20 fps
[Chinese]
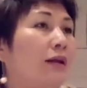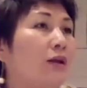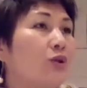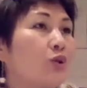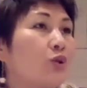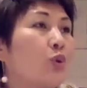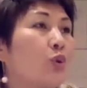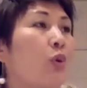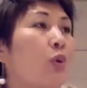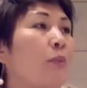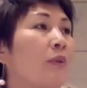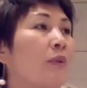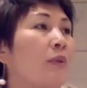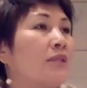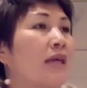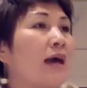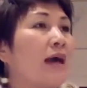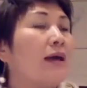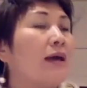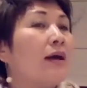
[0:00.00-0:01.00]
就是我们
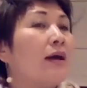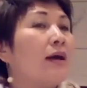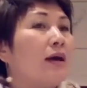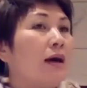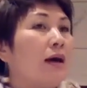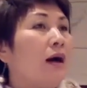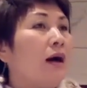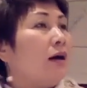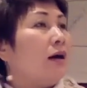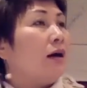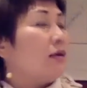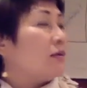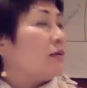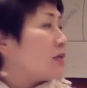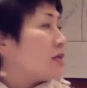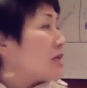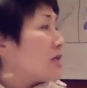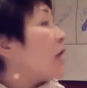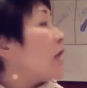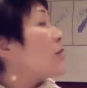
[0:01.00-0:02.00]
在呃
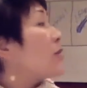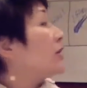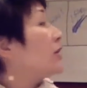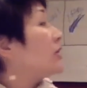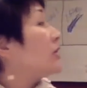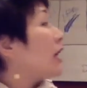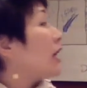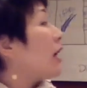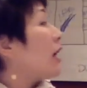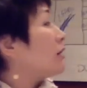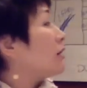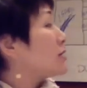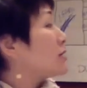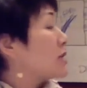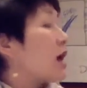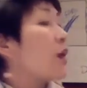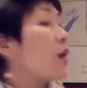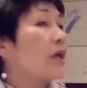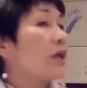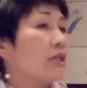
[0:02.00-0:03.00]
十二月第二十
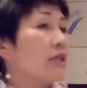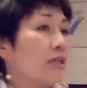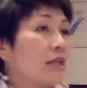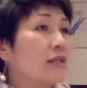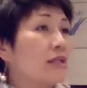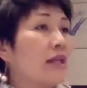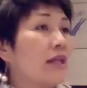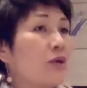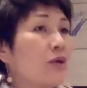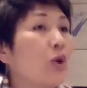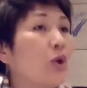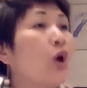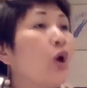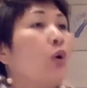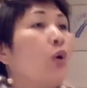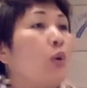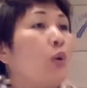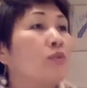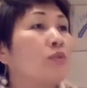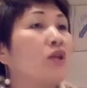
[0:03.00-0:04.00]
二月杰斯大学，
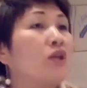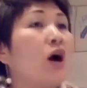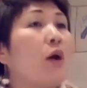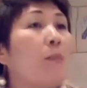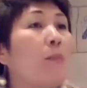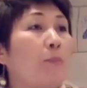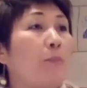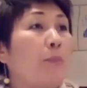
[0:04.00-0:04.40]
我们叫。